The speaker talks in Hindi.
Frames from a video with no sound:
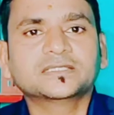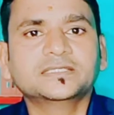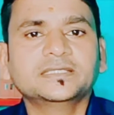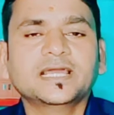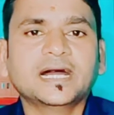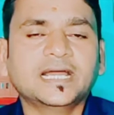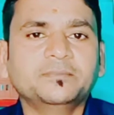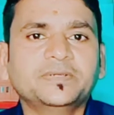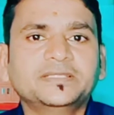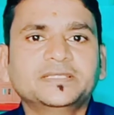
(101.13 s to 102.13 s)
कि
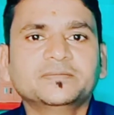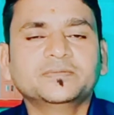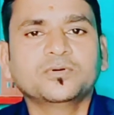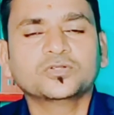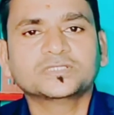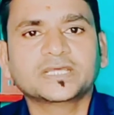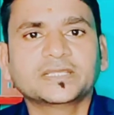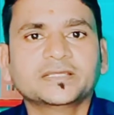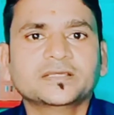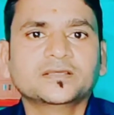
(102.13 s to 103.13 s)
आईपैड के भी बहुत सारे
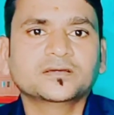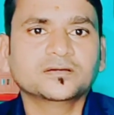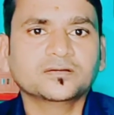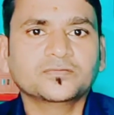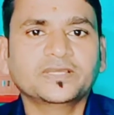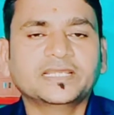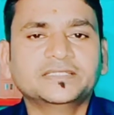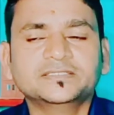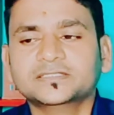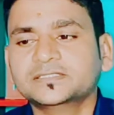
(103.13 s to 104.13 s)

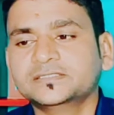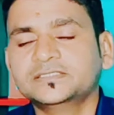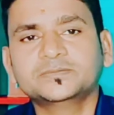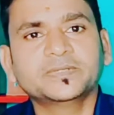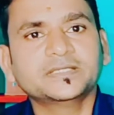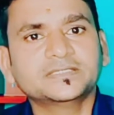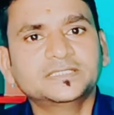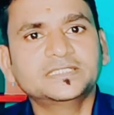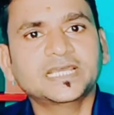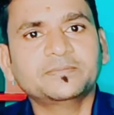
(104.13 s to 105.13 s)
वेराइटीज़ हैं जिसमें सी
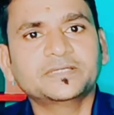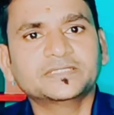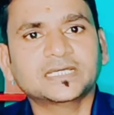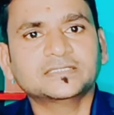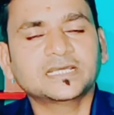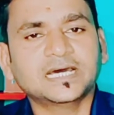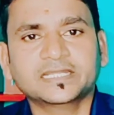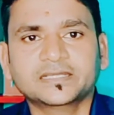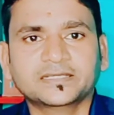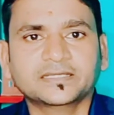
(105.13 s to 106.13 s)
टाइप के चार्जर आने
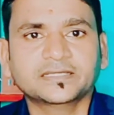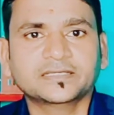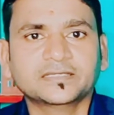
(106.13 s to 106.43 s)
लगे हैं